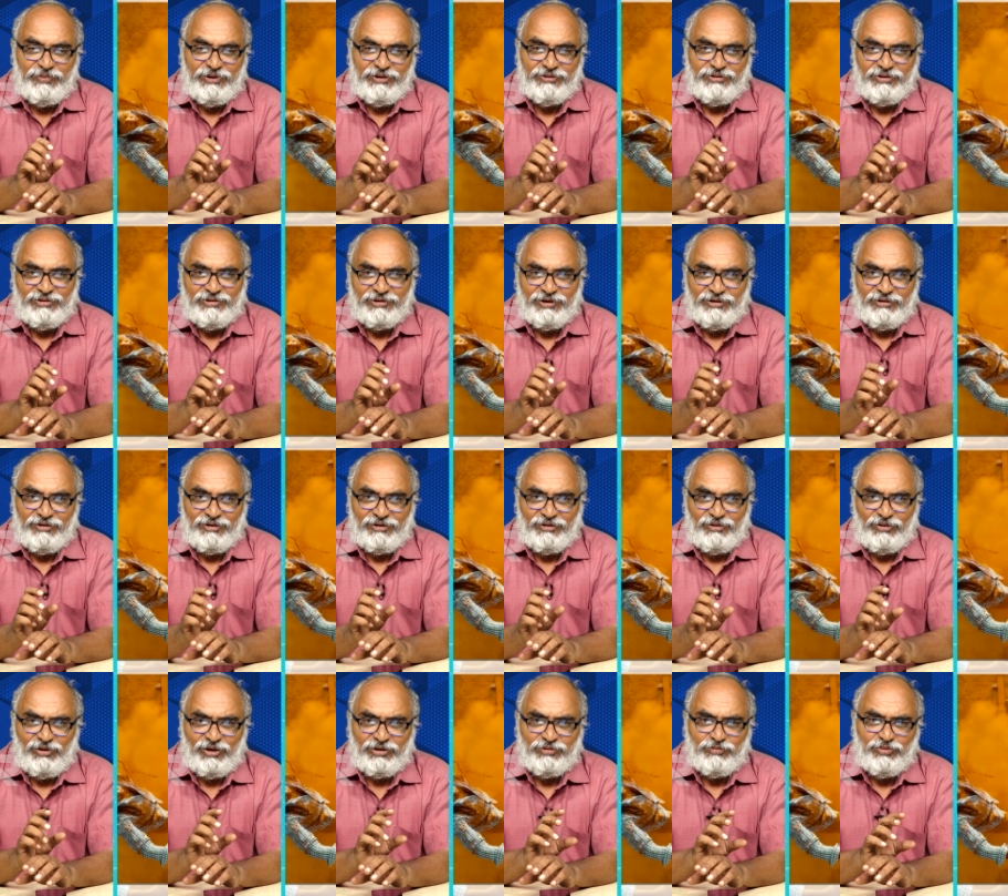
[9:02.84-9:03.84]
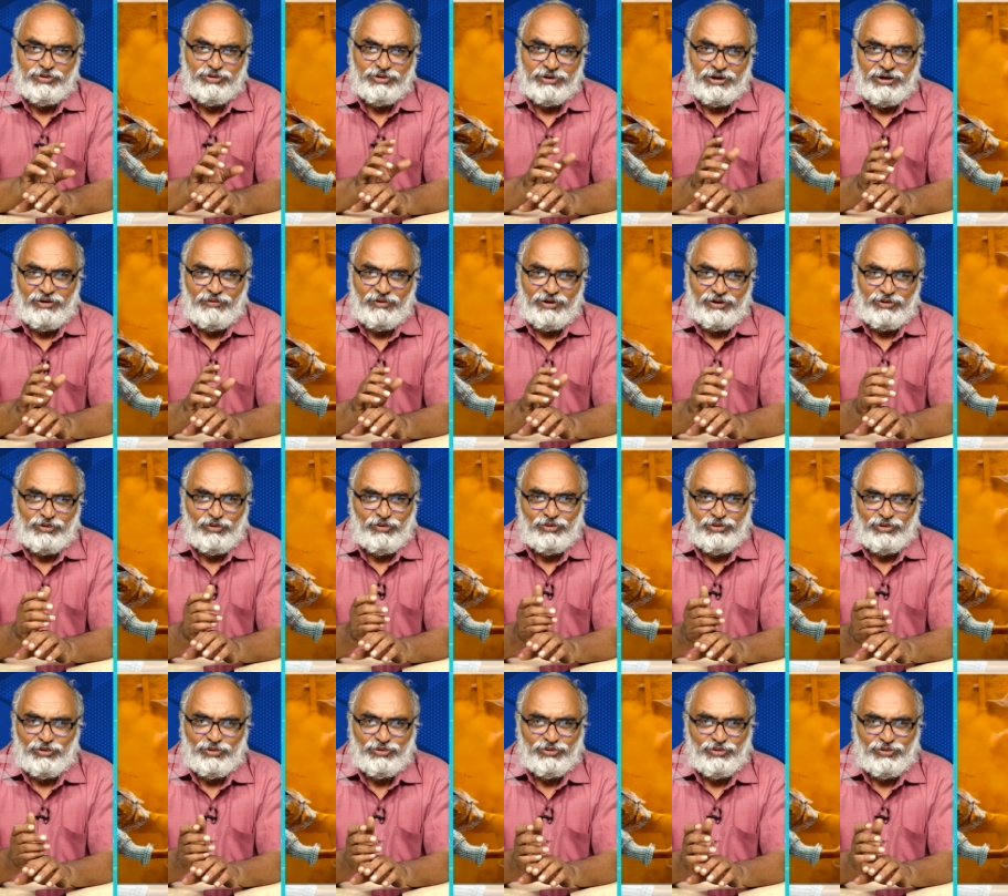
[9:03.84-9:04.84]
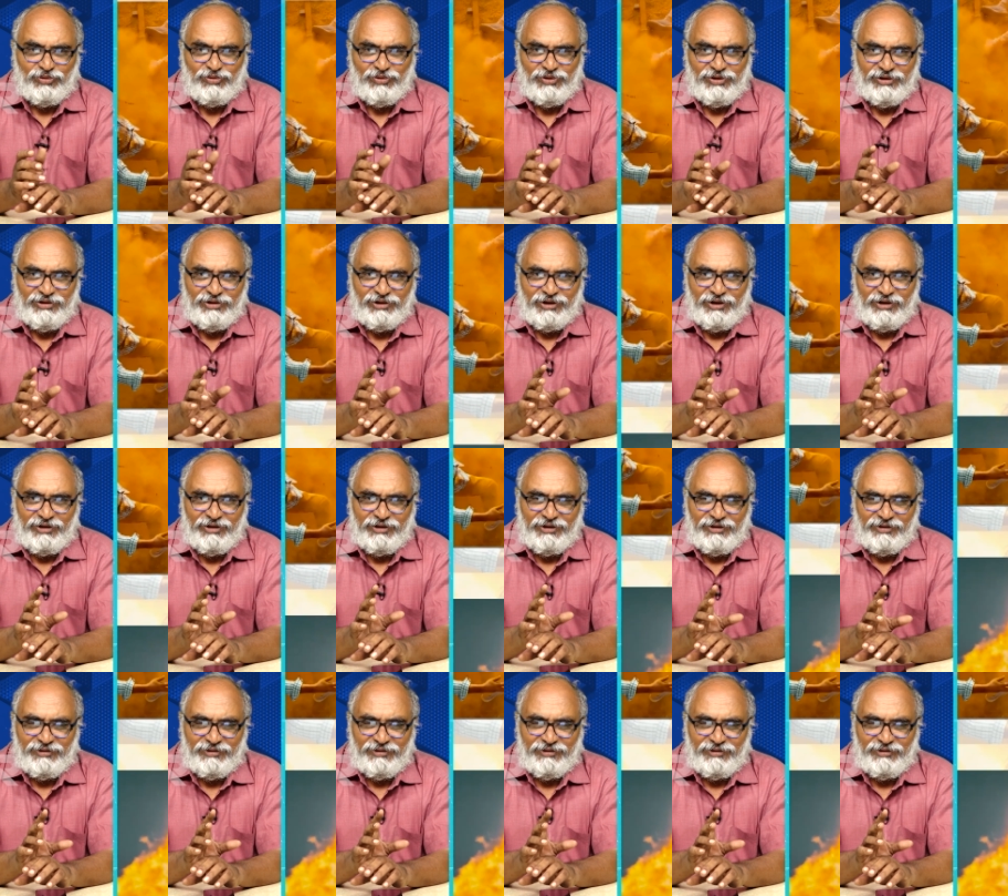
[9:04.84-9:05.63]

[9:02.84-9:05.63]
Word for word: బీసీ సెంటర్లో అద్భుతంగా వర్కౌట్ అవుతుంది అనే